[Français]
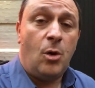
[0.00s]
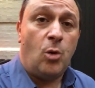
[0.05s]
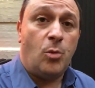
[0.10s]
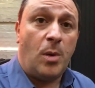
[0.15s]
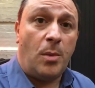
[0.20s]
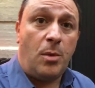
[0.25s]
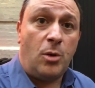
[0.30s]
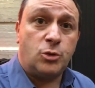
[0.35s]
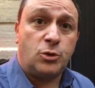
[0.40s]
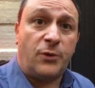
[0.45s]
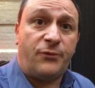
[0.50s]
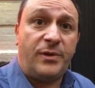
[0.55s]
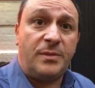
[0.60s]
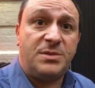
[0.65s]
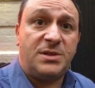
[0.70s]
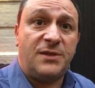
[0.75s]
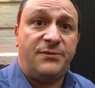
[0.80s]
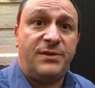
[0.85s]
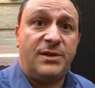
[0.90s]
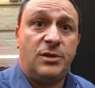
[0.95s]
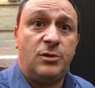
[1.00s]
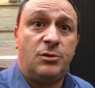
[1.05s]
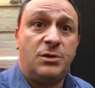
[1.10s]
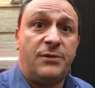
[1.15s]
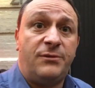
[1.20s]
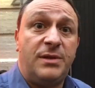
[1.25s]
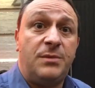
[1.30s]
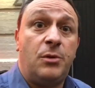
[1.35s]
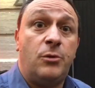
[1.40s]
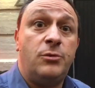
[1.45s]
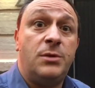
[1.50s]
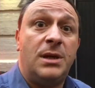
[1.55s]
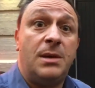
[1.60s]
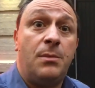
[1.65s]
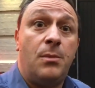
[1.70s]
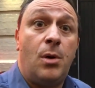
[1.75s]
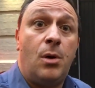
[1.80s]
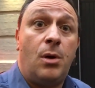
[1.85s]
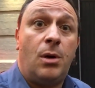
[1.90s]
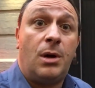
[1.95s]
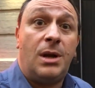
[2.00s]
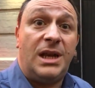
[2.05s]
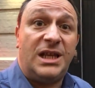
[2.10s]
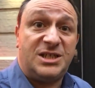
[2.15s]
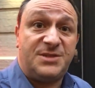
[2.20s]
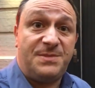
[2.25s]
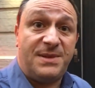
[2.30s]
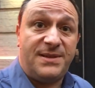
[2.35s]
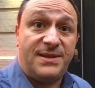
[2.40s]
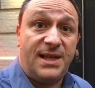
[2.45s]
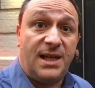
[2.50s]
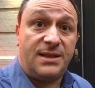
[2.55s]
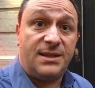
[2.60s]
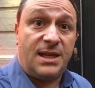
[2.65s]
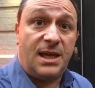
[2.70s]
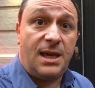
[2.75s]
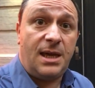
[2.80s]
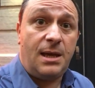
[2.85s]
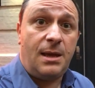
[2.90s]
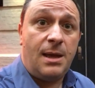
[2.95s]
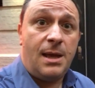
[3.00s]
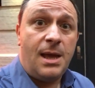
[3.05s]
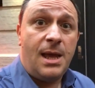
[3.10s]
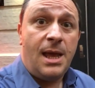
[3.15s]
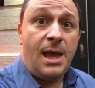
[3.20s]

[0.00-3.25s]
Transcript: au moment où je filme cette vidéo, David Bowie est mort la semaine dernière, et